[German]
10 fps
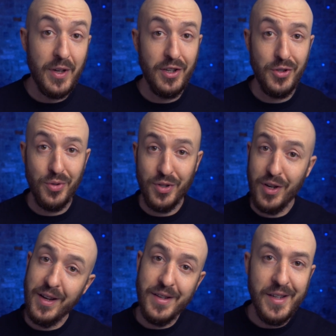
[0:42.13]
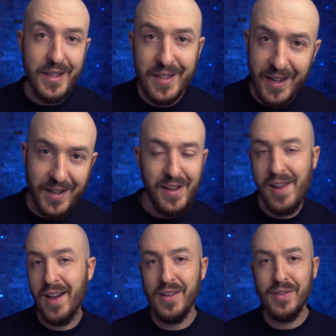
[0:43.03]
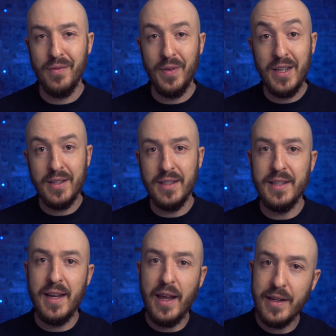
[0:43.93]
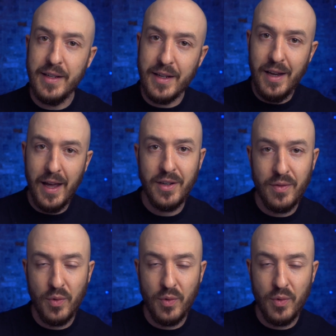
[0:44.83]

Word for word: werde ich euch nicht erklären. Wenn ihr die Technik lernen